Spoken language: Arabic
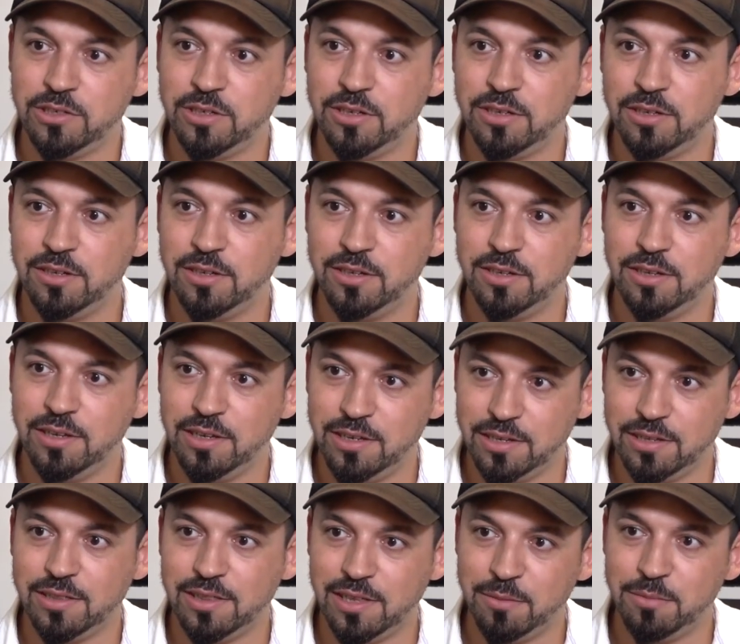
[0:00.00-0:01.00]
آه، اللي
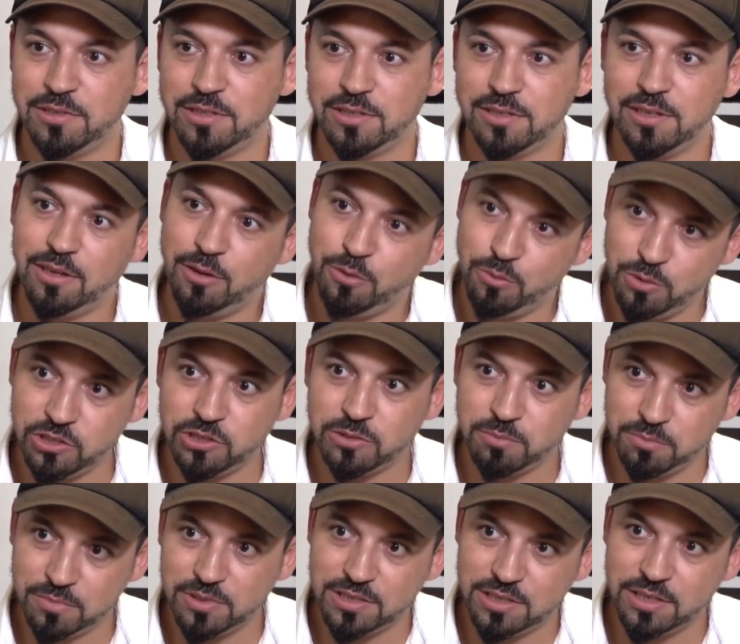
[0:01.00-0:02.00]
كنت لابس حوايج
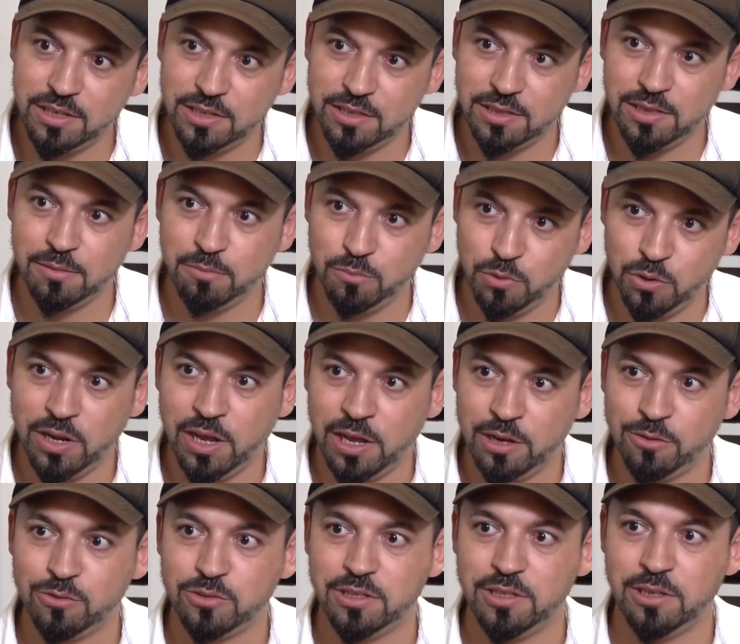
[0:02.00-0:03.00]
السيد مول
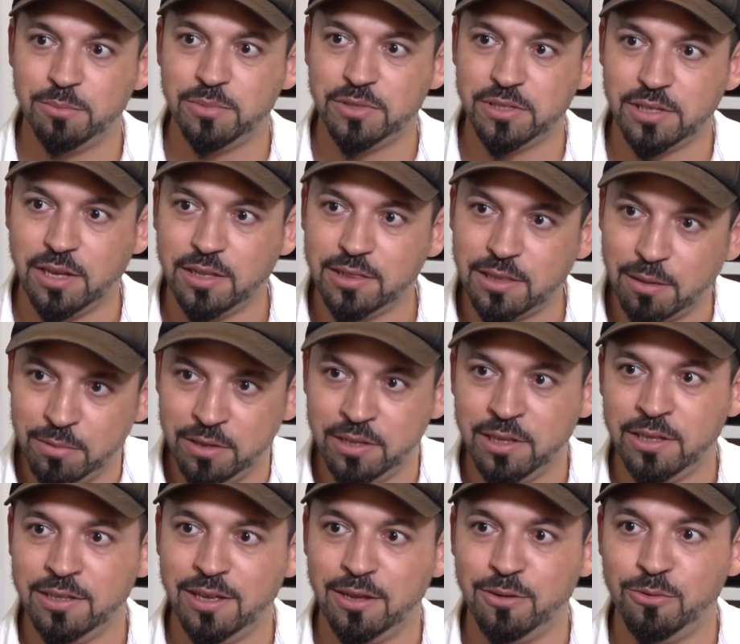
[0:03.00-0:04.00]
الحانوت ديال بصح الطابليه
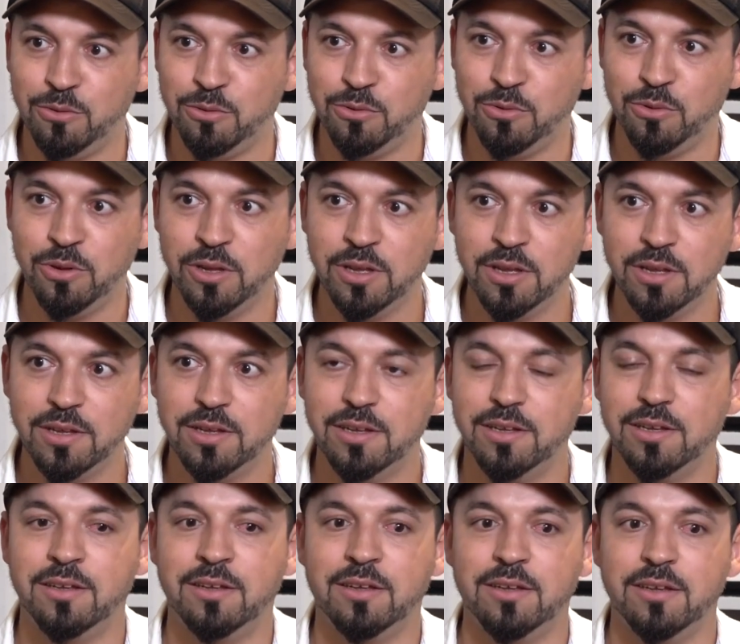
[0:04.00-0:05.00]
ديالو
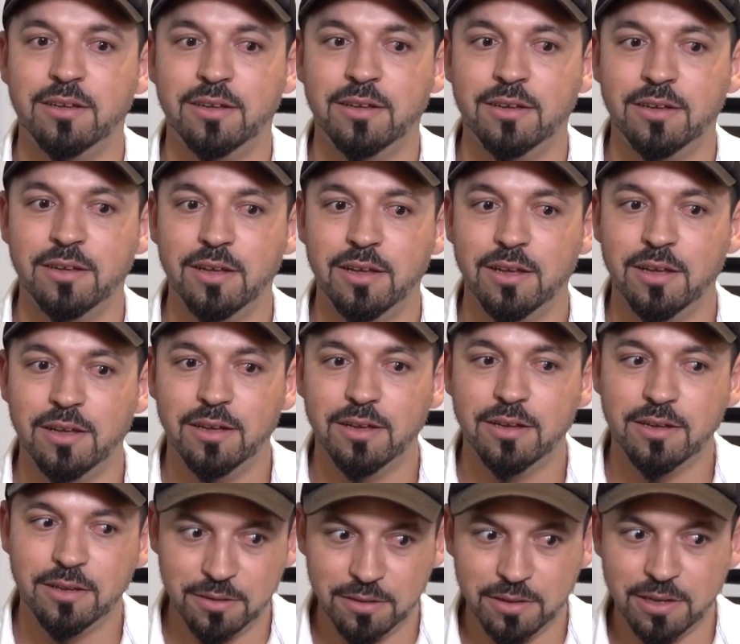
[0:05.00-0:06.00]
آه،
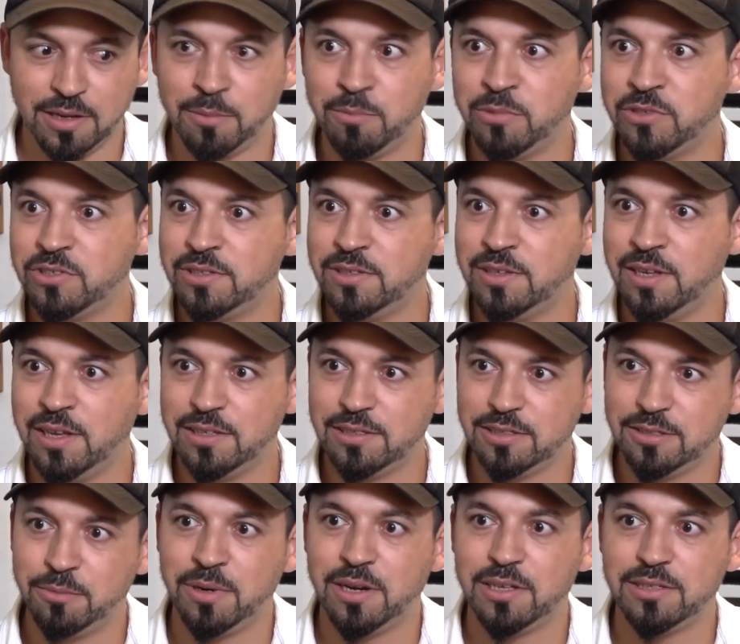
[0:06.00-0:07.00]
آه، غير باش
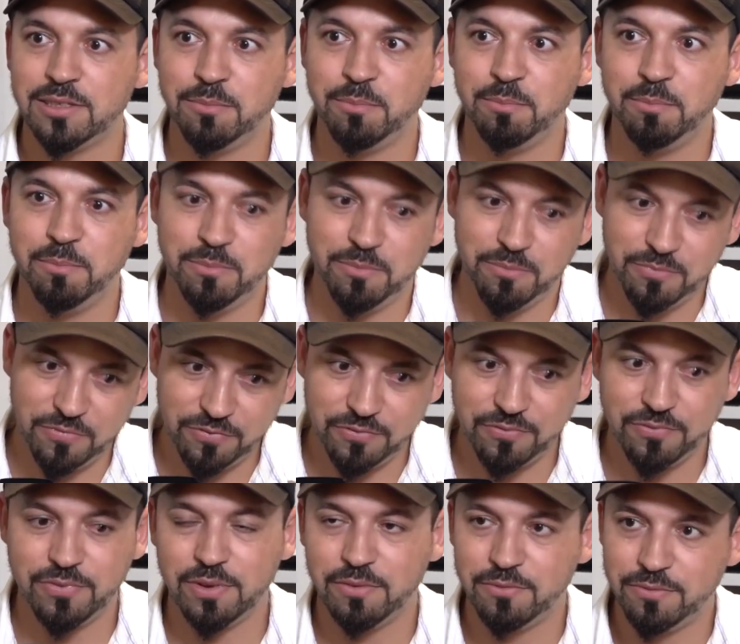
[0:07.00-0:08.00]
نحس براسي
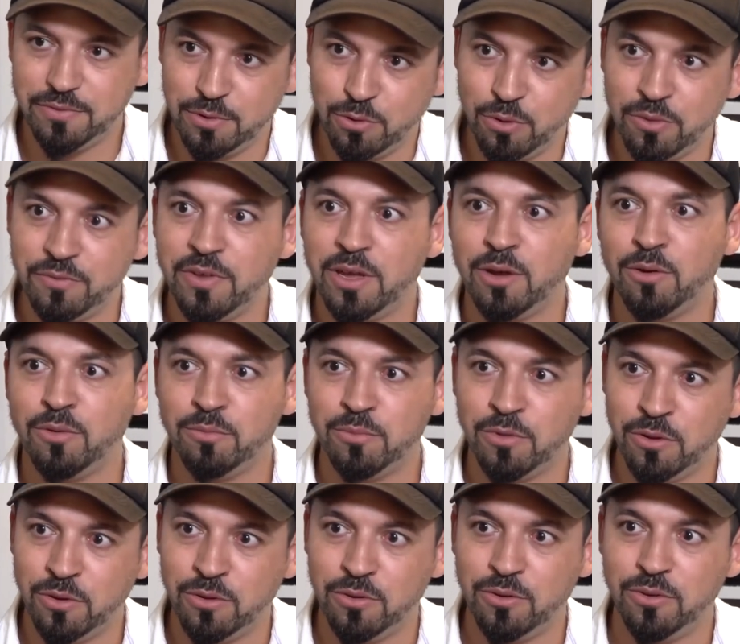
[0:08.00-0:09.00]
في
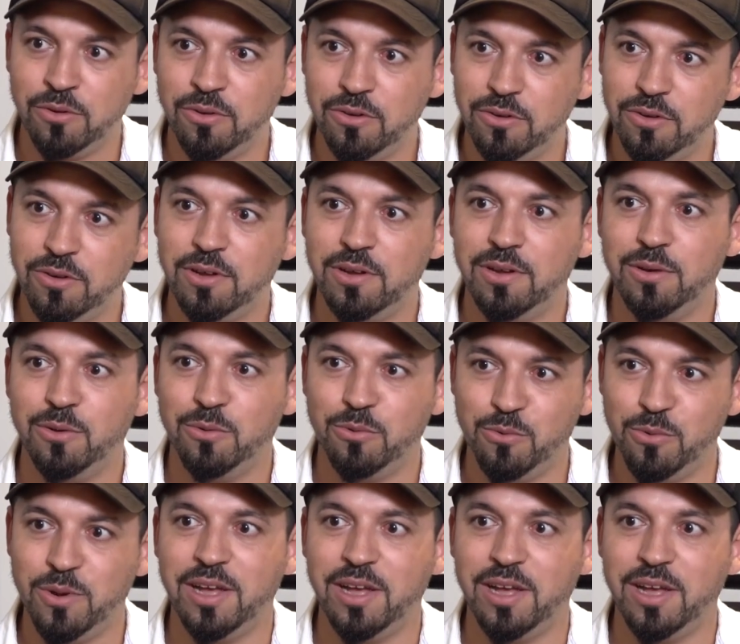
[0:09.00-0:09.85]
لونفيرومون هو